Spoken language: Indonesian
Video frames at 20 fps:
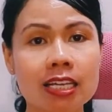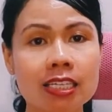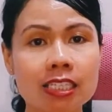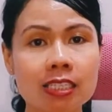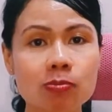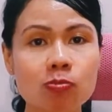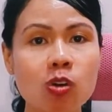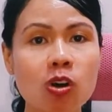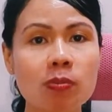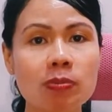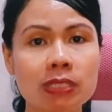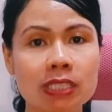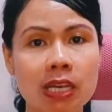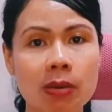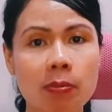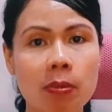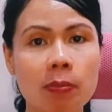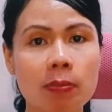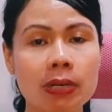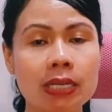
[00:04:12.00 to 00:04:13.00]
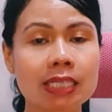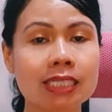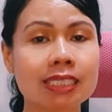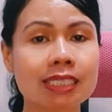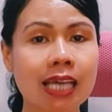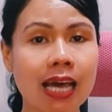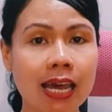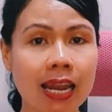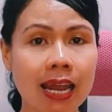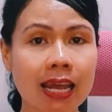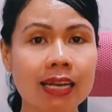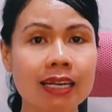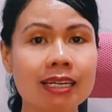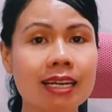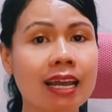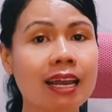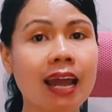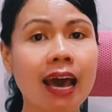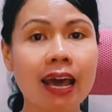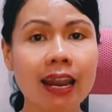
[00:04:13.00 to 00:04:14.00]
semua bisa memberi saran
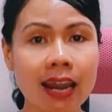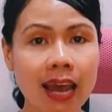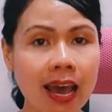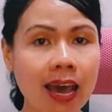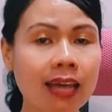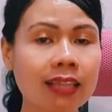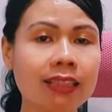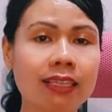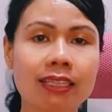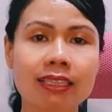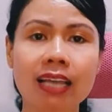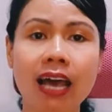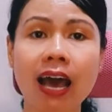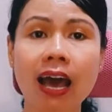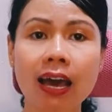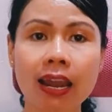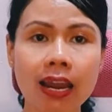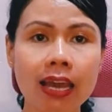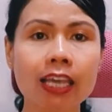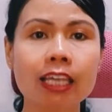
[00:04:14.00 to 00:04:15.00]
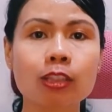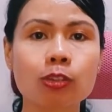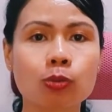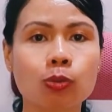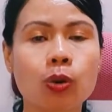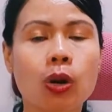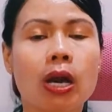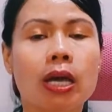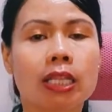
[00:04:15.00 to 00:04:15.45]
dan arahan tentang arah itu,